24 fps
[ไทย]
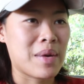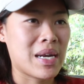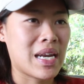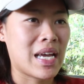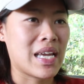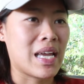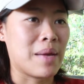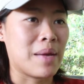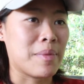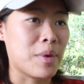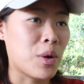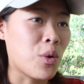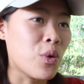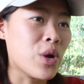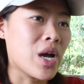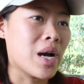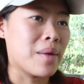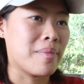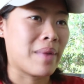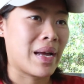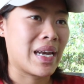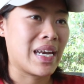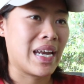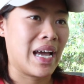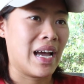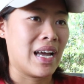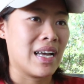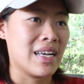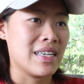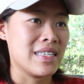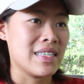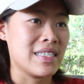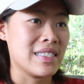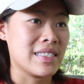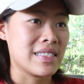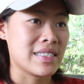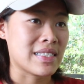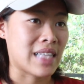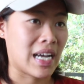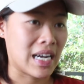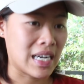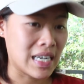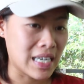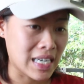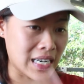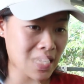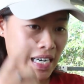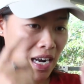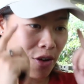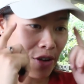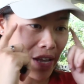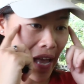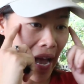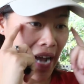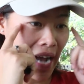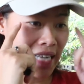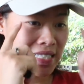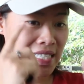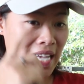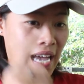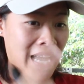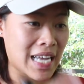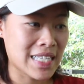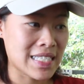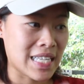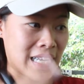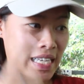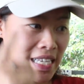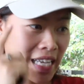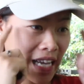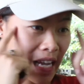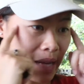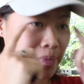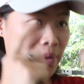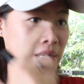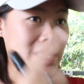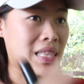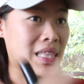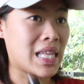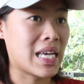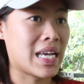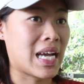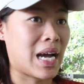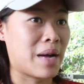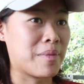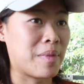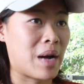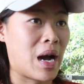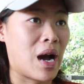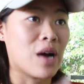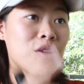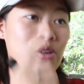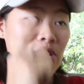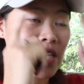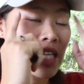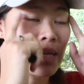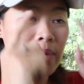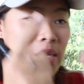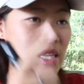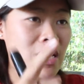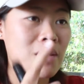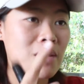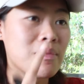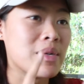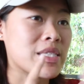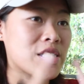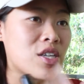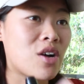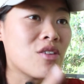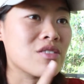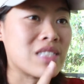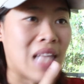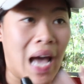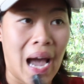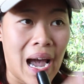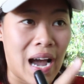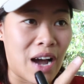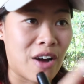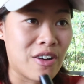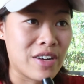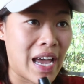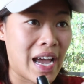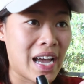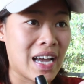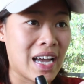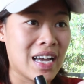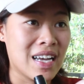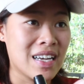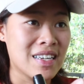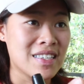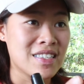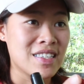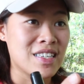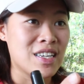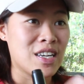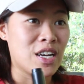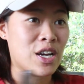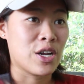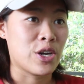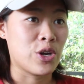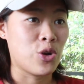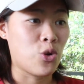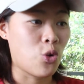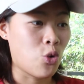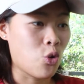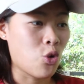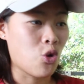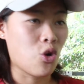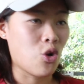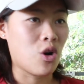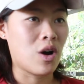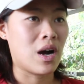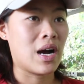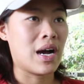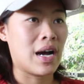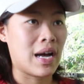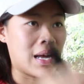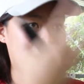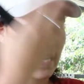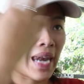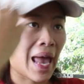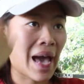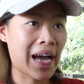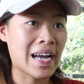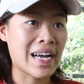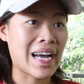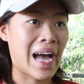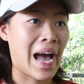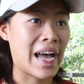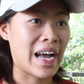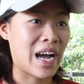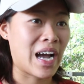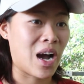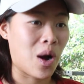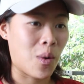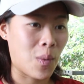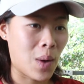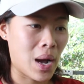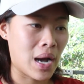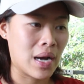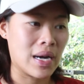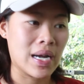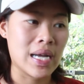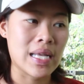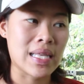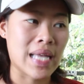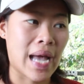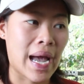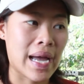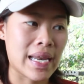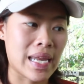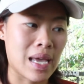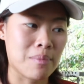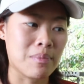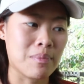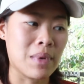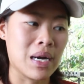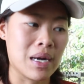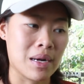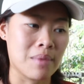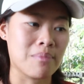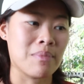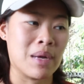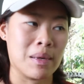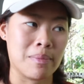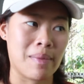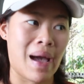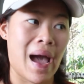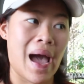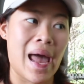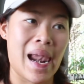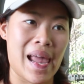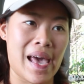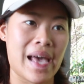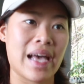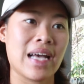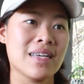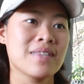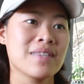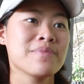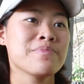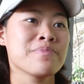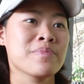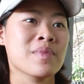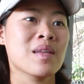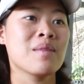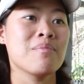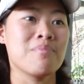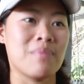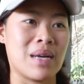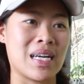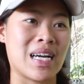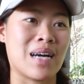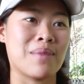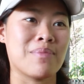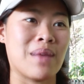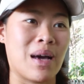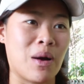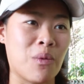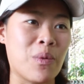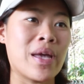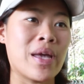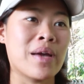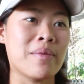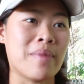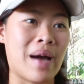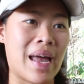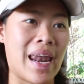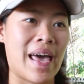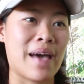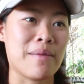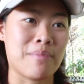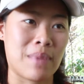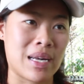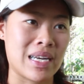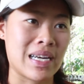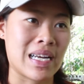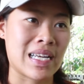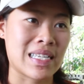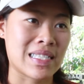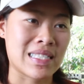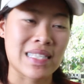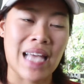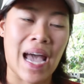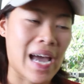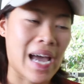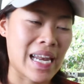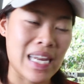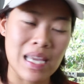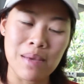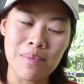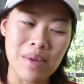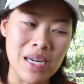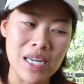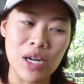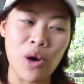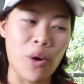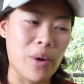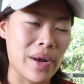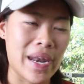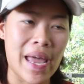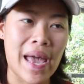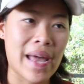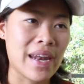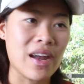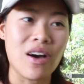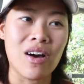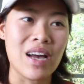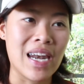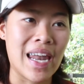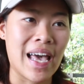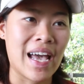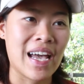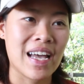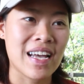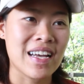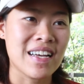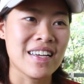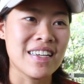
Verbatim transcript: มันนะอย่าไปคุยกับมันนะแต่คือเราอยากจะให้สังเกตพฤติกรรมเขาโดยที่ไม่ต้องไปจ้องตาเขานะดูร่างกายเขาว่าเฮ้ยท่านี้มึงมันมาแล้วมันกำลังวิ่งมาแล้วมันท่านี้มึงโดดแน่นอนแล้ว